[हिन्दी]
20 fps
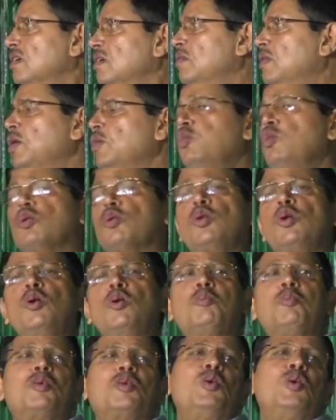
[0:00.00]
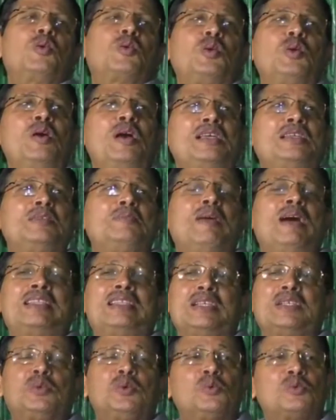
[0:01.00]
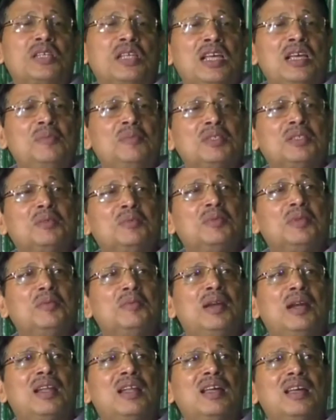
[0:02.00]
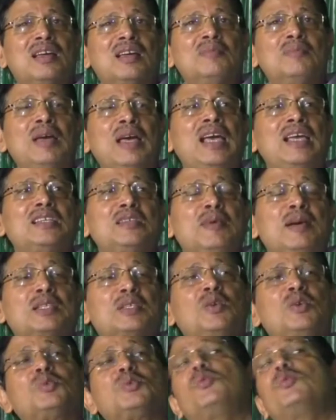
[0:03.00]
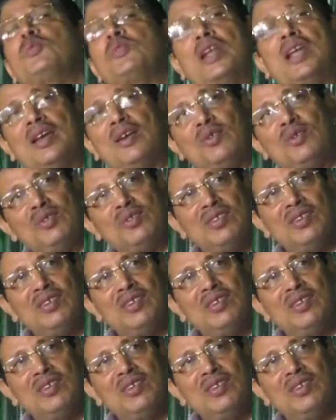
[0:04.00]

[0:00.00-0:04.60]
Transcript: भाई वो क्यों क्यों क्यों ऐसी बातें सोच रहे हैं हमने समझ नहीं बैठा भाई ऐसी बात क्यों सोच रहे हैं